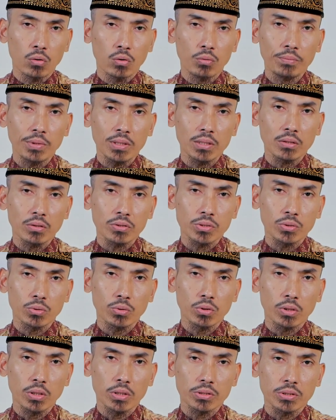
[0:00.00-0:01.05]
umat
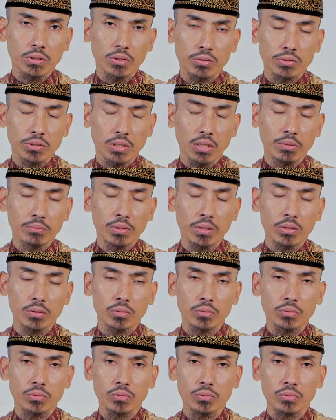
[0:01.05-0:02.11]
Rasulullah SAW
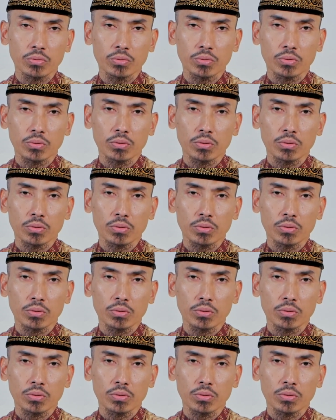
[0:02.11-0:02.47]
itu